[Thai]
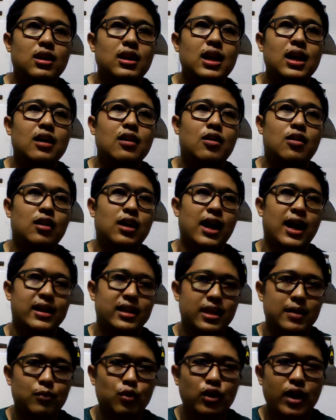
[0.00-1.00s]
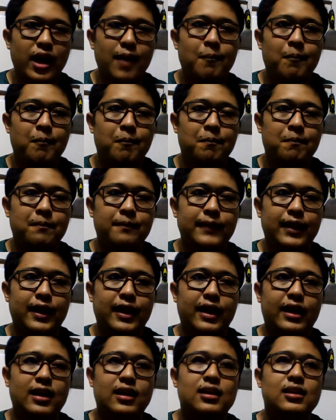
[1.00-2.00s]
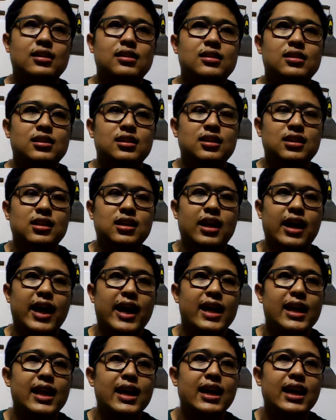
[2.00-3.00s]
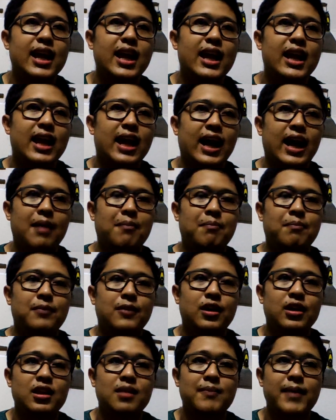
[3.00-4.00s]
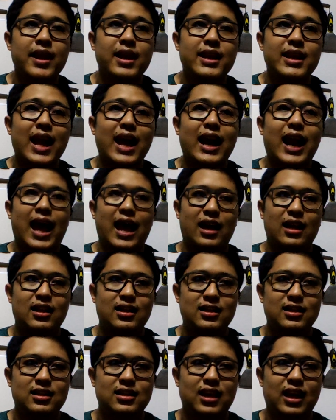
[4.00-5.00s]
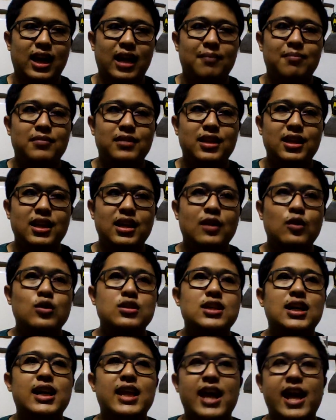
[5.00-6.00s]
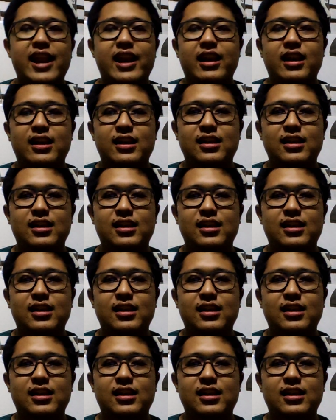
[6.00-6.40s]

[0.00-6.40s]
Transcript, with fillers: เรื่องของการเขียนโปรแกรมนะไอเรื่องนี้นะครับก็จะเป็นอย่างหลังนะครับที่ควรจะเรียน